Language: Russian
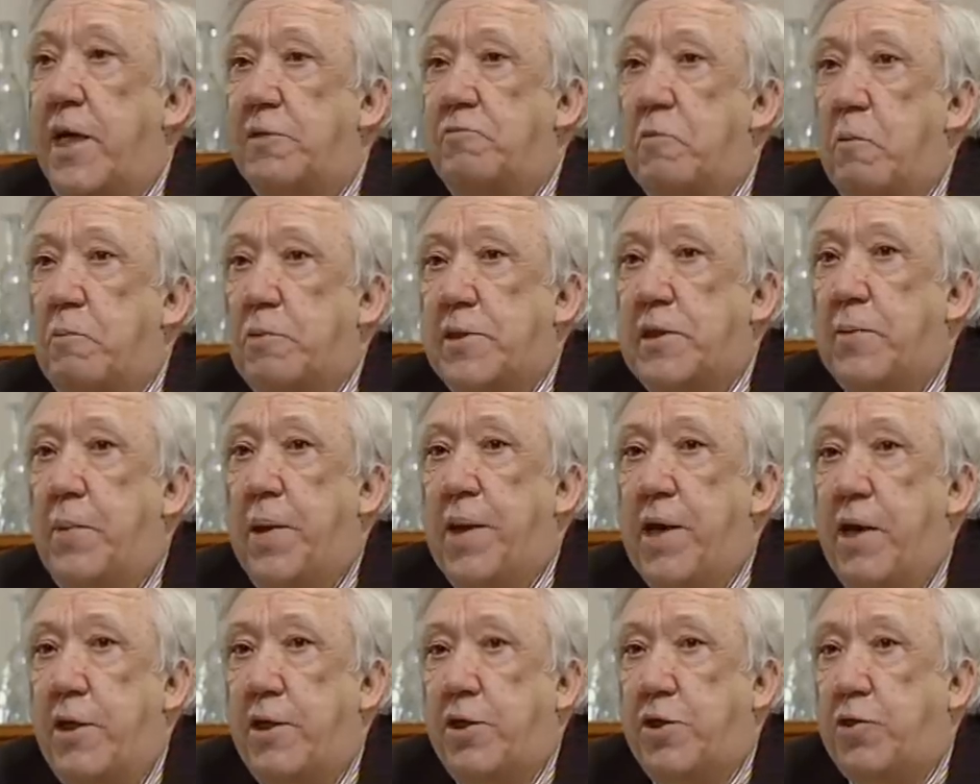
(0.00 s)
мы
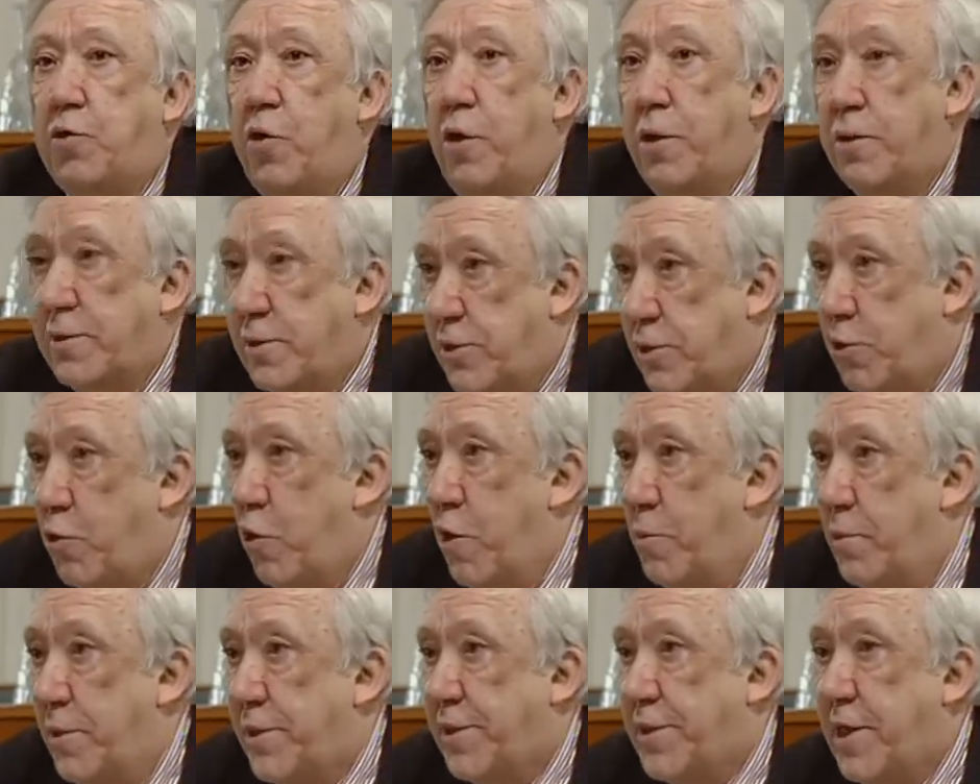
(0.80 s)
посмотрели, что
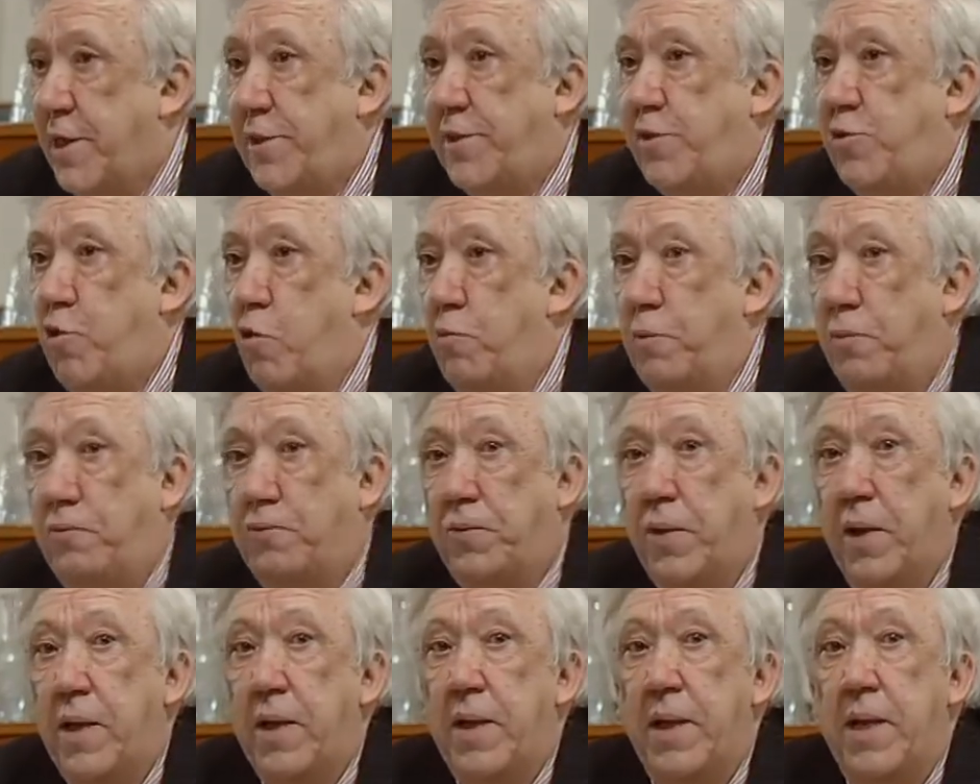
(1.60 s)
стоимость
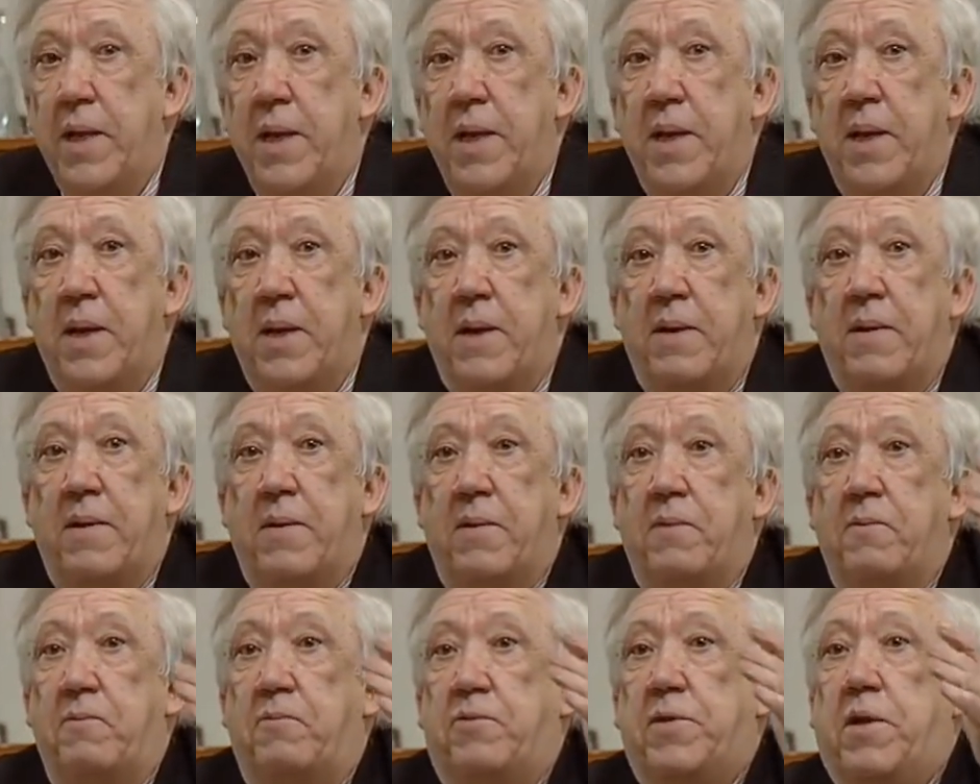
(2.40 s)
костюмов
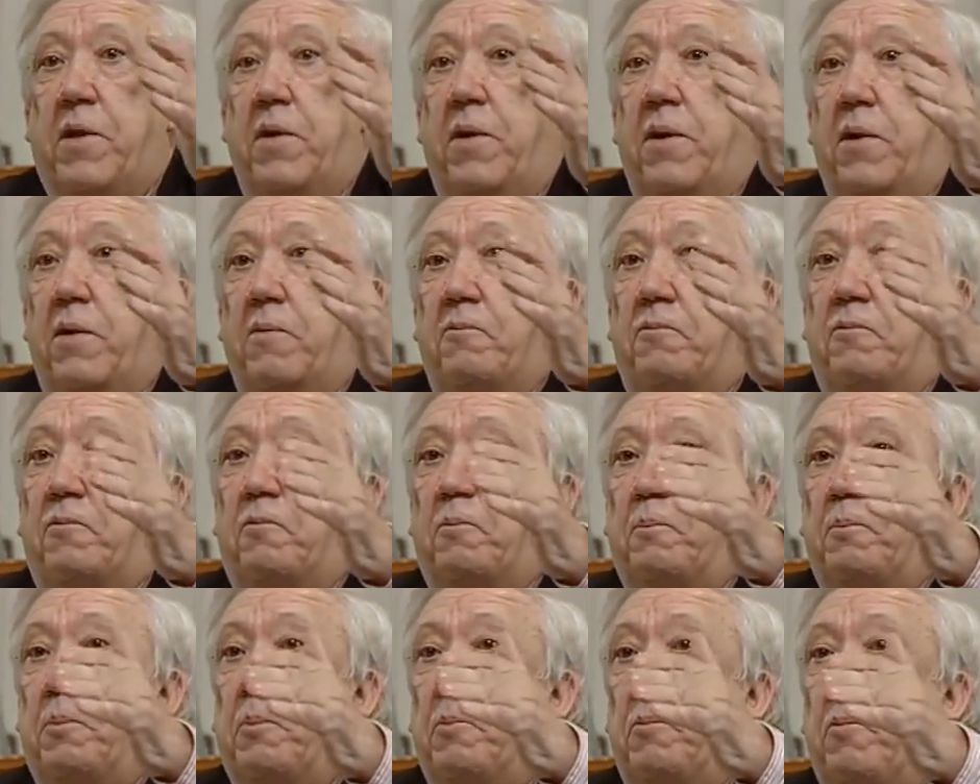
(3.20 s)
в, э, в
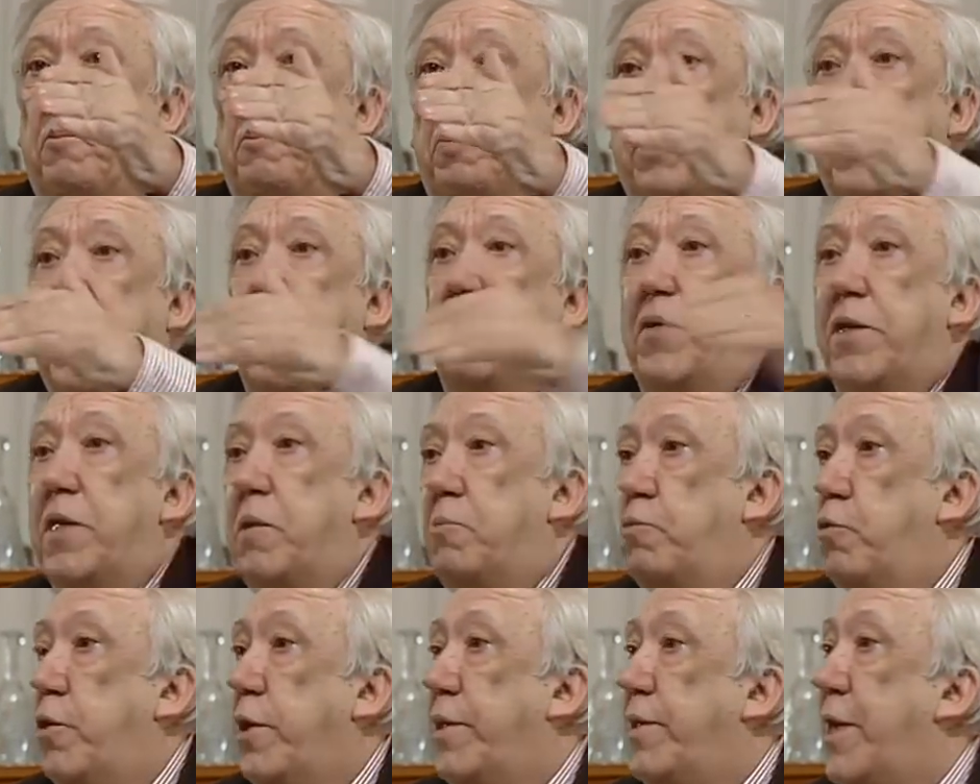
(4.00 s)

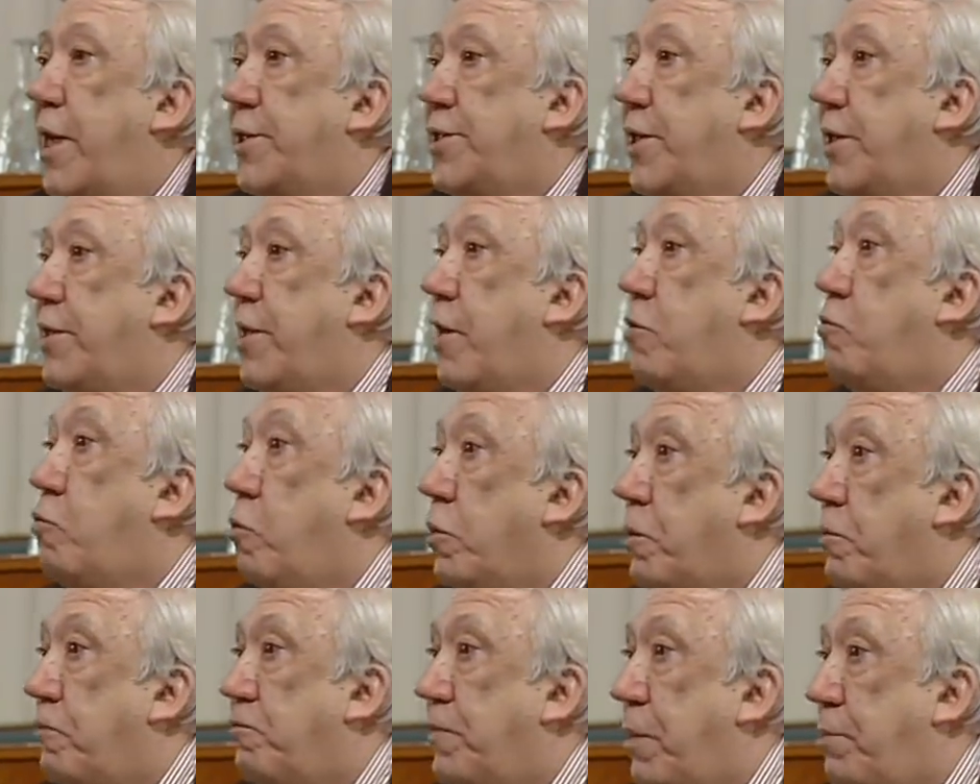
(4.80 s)
половина будет наших
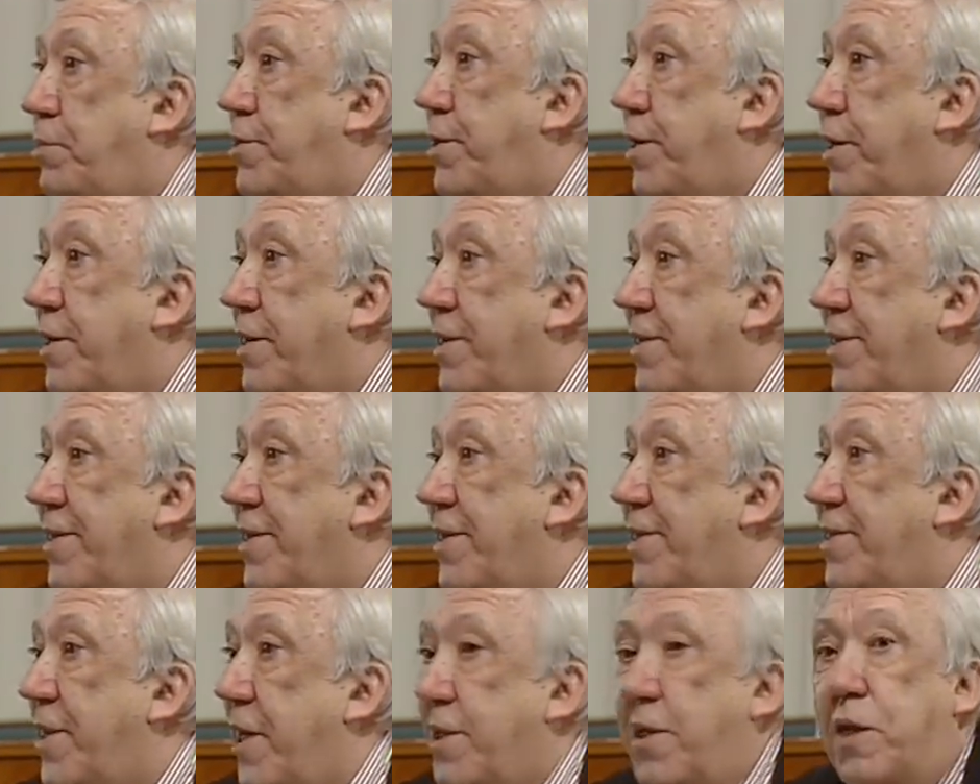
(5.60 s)
доходов вообще
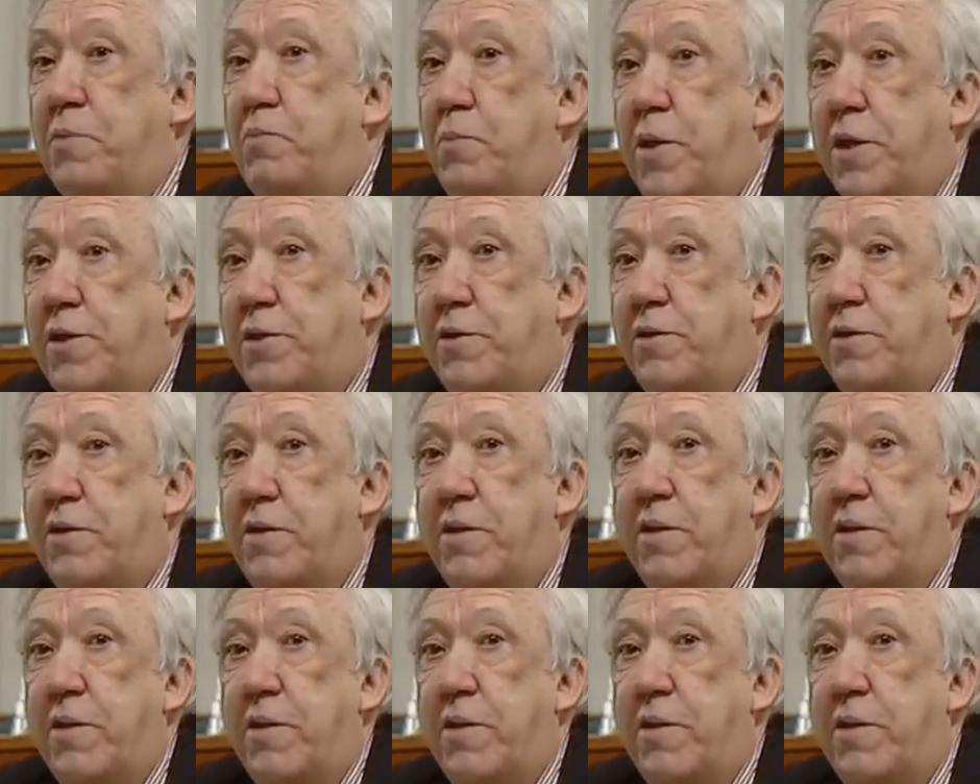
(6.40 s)
за этот месяц.